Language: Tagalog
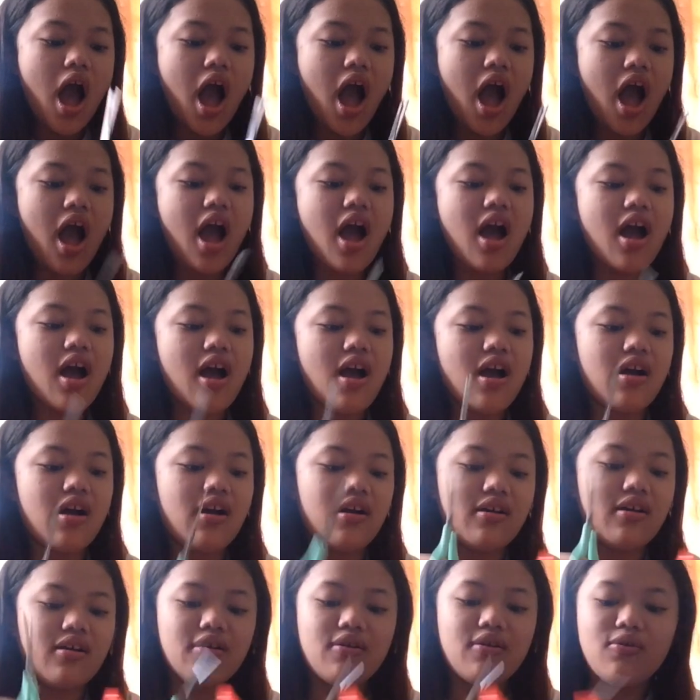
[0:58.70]
Ah!
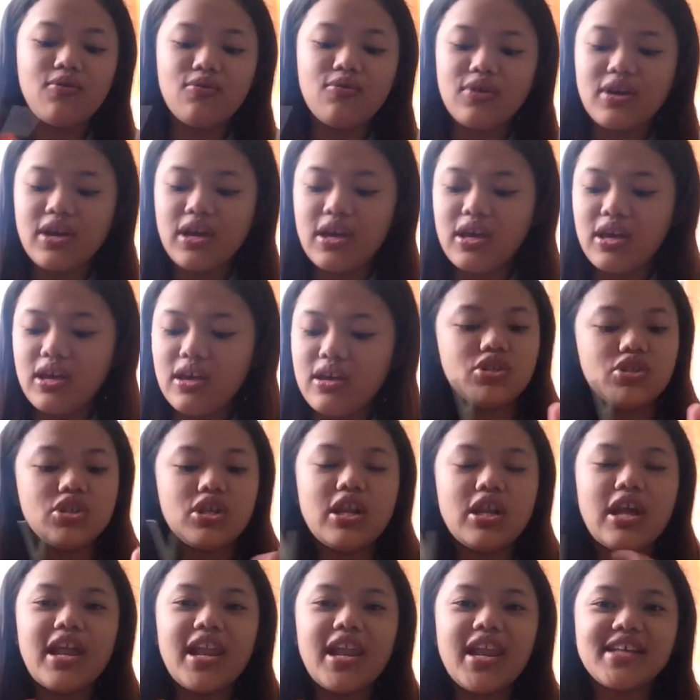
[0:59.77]
Okay.
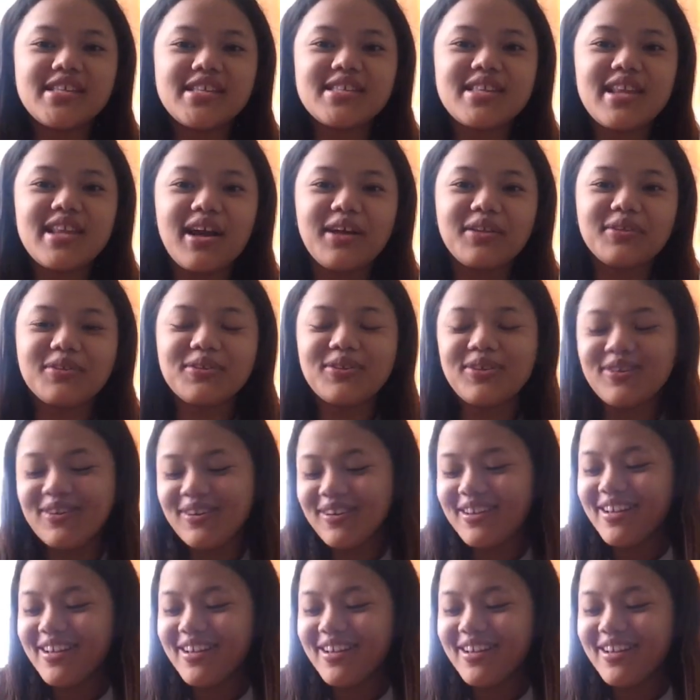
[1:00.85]
Chinelas lang to.